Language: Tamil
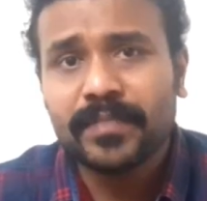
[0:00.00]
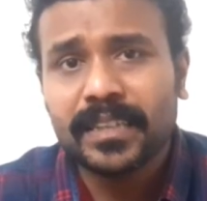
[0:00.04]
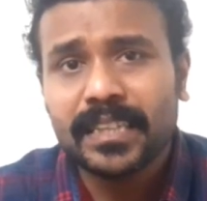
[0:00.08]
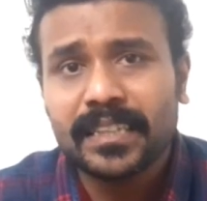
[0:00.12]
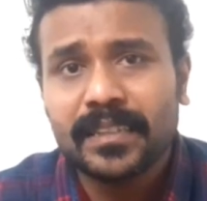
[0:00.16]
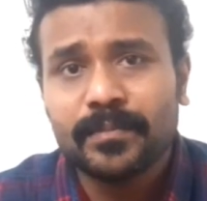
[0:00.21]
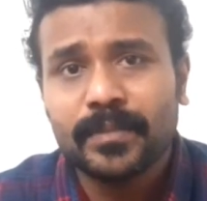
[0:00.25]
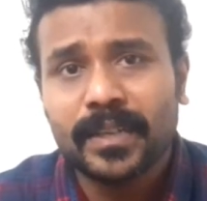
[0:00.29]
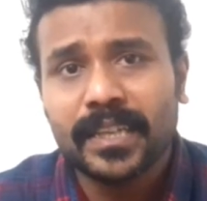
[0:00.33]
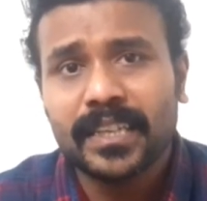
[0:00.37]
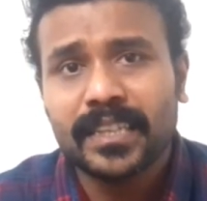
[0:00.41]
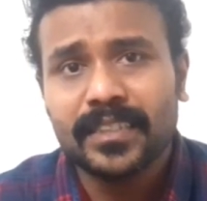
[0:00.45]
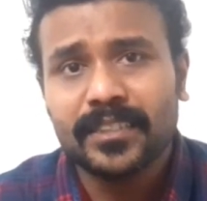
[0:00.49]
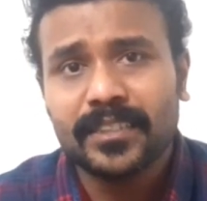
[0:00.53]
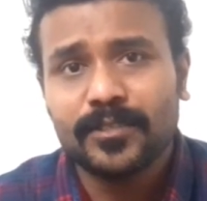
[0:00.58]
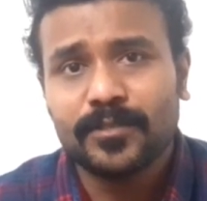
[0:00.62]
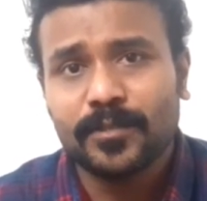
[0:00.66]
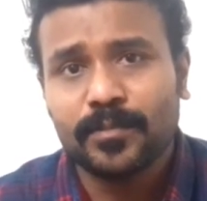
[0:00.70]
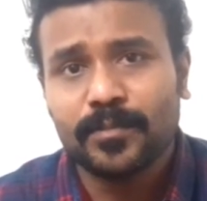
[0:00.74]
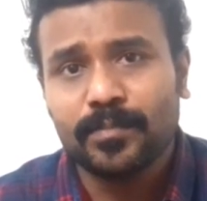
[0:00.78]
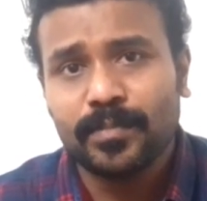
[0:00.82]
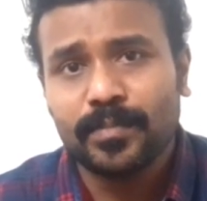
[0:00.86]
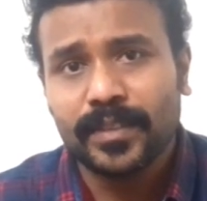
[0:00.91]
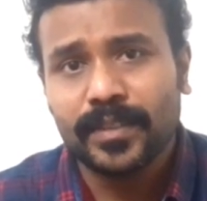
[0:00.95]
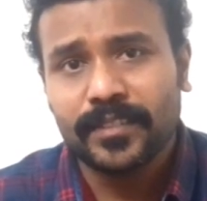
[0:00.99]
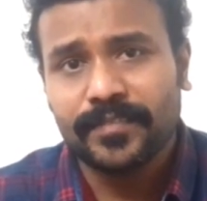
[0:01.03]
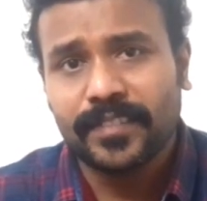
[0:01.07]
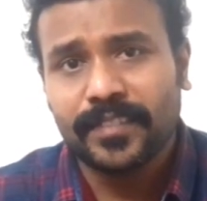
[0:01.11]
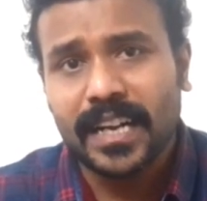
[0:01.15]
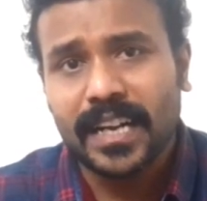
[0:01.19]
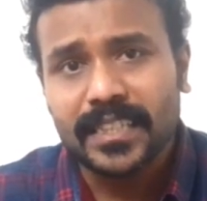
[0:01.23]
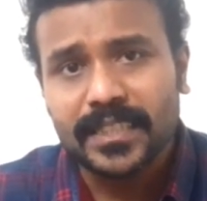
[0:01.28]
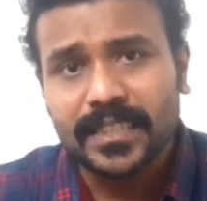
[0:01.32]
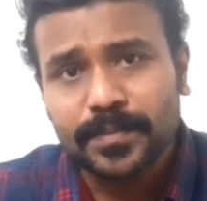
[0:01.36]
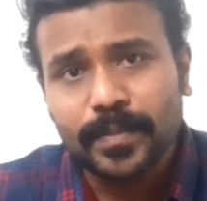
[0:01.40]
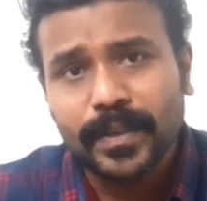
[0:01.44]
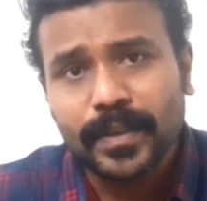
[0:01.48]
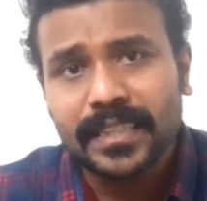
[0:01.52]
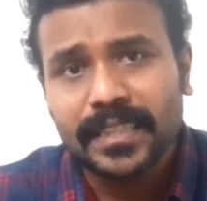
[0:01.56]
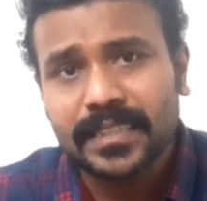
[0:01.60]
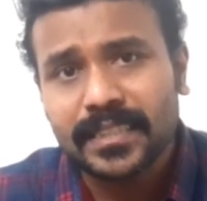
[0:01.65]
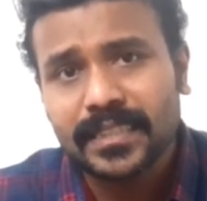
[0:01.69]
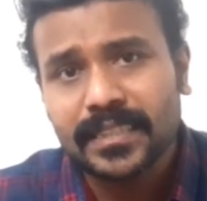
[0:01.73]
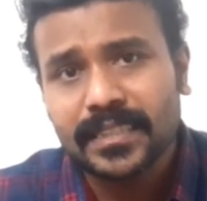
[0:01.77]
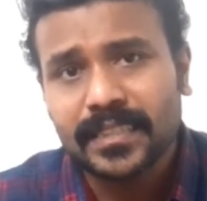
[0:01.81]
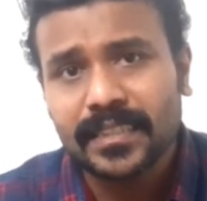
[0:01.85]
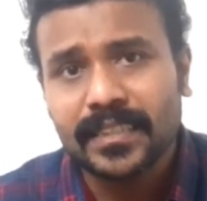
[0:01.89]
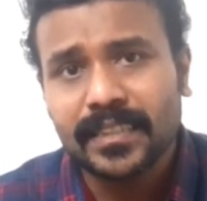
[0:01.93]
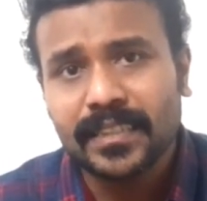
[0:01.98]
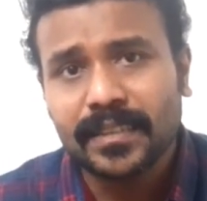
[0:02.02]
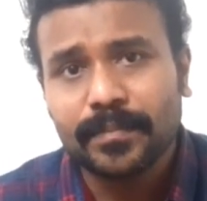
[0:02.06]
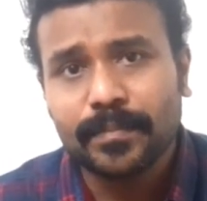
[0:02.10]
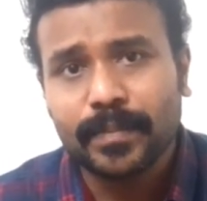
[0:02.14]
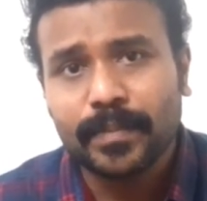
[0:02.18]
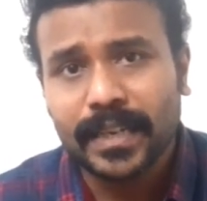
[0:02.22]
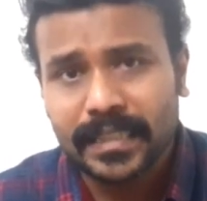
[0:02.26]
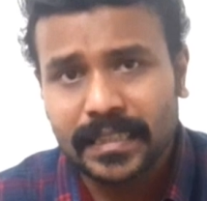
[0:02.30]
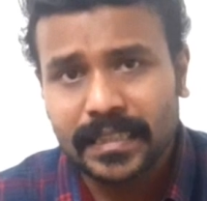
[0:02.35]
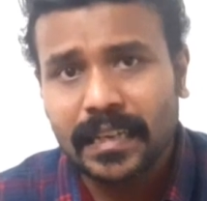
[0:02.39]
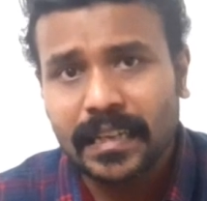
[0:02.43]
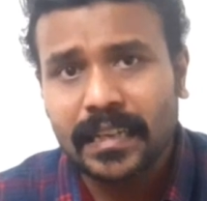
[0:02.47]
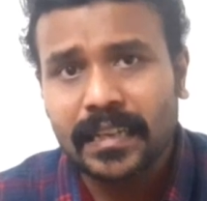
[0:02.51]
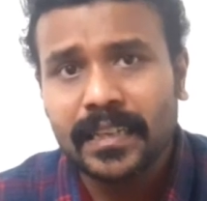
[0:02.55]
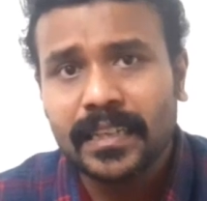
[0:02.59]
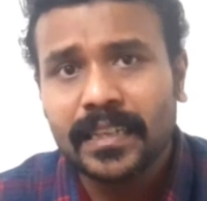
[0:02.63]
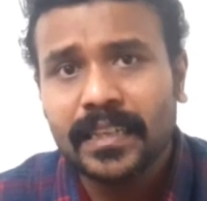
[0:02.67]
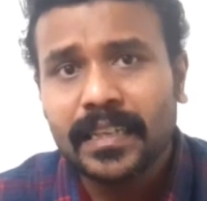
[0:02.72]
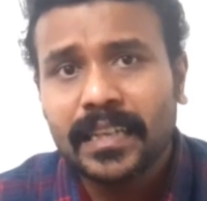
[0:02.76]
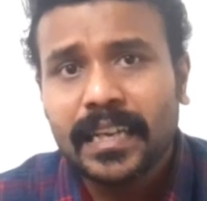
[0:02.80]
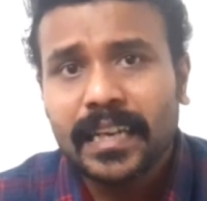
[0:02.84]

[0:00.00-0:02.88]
இது மாதிரி ரொம்ப ஃபாஸ்ட் பேஸ் படத்தில்